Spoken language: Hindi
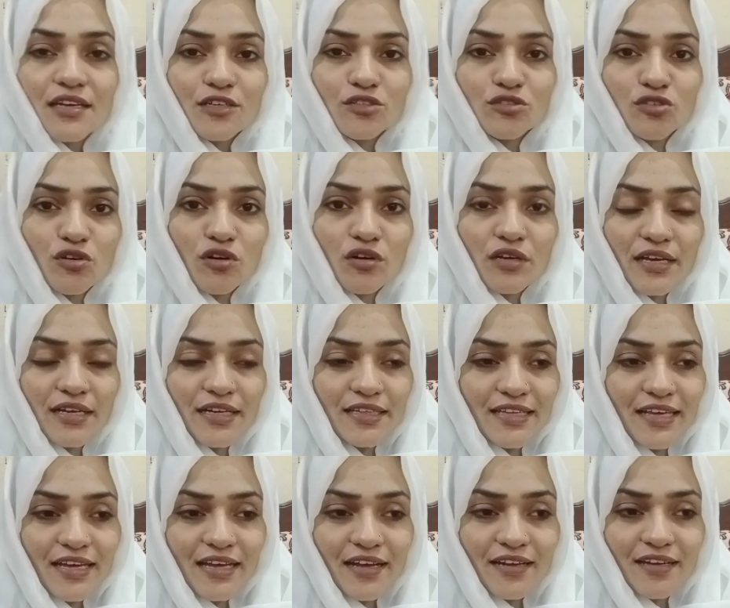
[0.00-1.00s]
जो क्या कहती
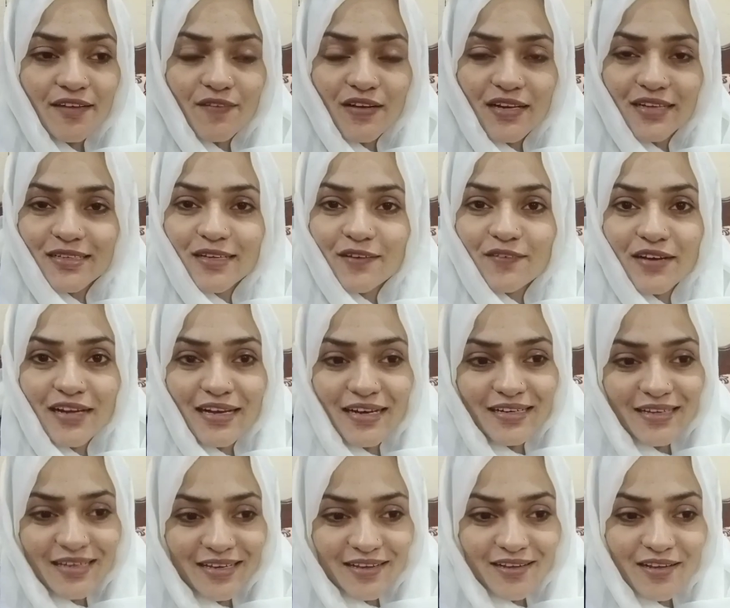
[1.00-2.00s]
है आने वाली देवरानी
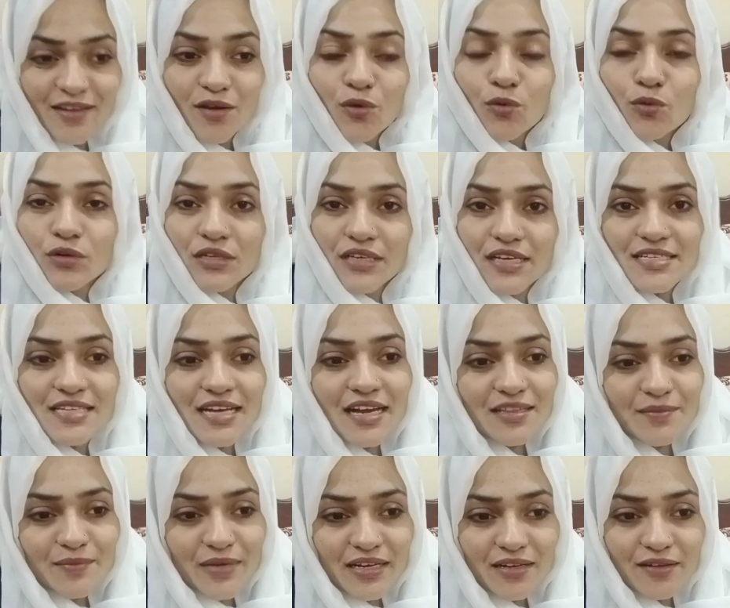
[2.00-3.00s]
है उन उनके साथ
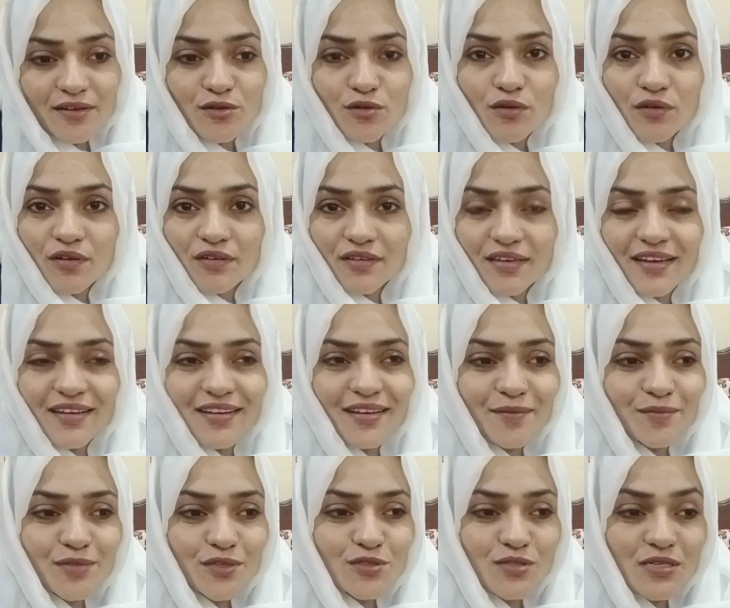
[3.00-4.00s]
मैं इनका क्या नाम
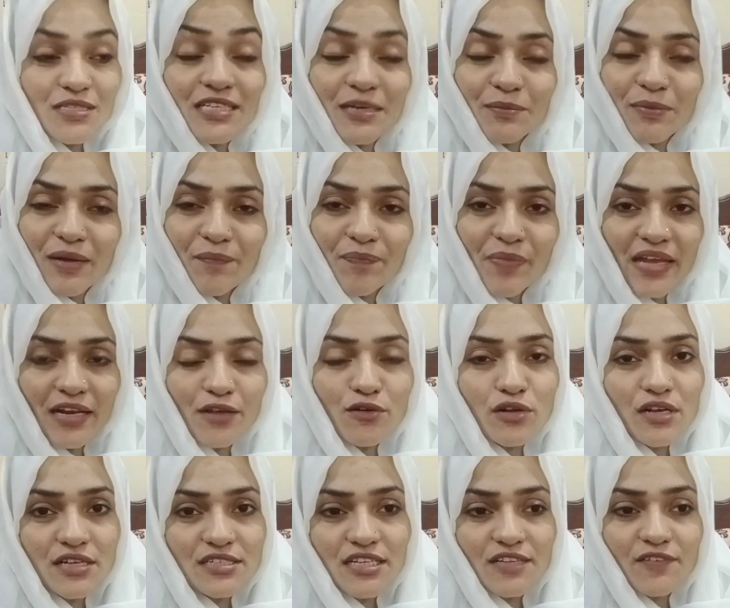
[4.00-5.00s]
था उसका सबा मैं इनका उनके
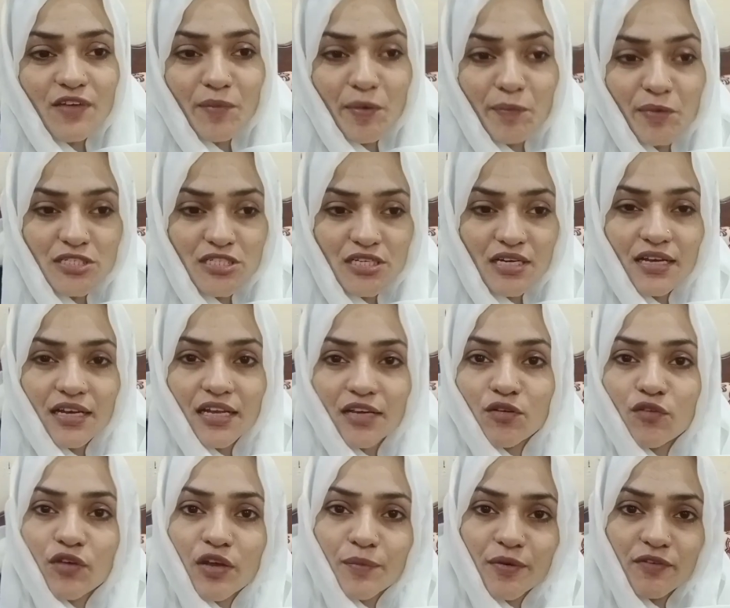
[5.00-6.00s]
साथ वहीं पे पिक्चर ले लेंगे
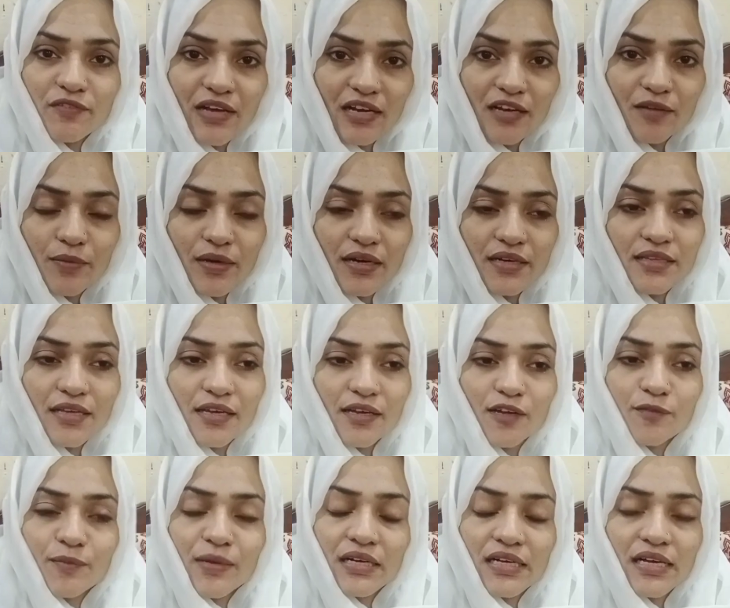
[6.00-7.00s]
वहीं पे डेवलप कर देंगे
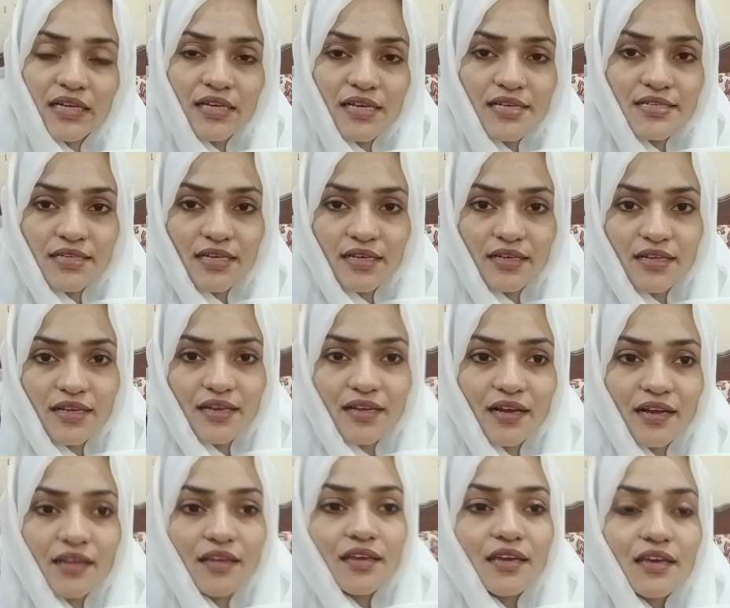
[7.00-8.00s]
मैं इनका ये सही रहेगा
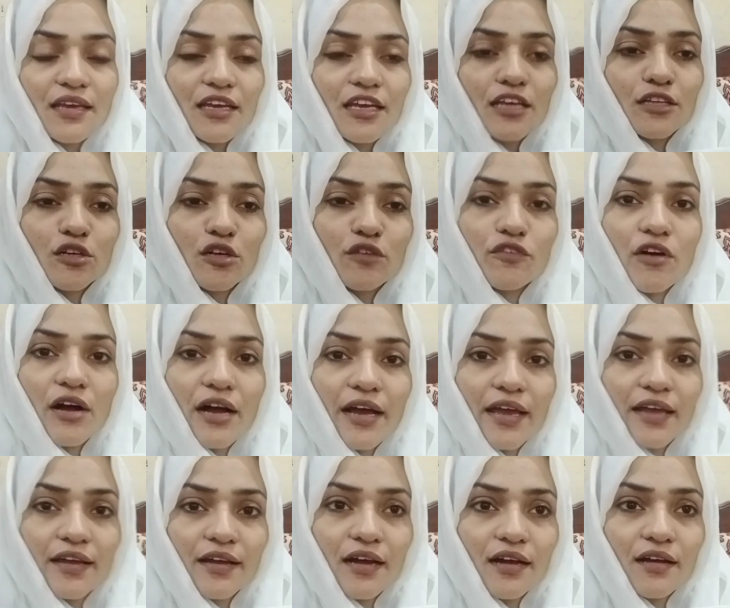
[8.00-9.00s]
इधर वो
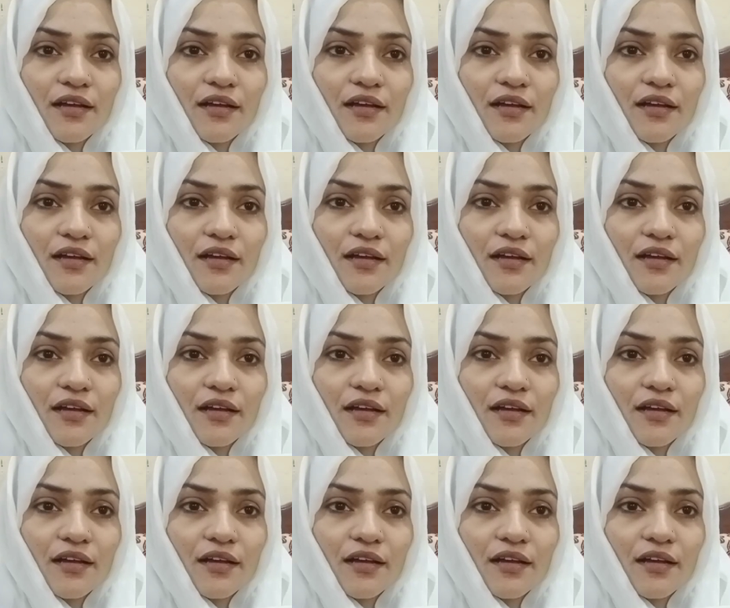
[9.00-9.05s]
आएगा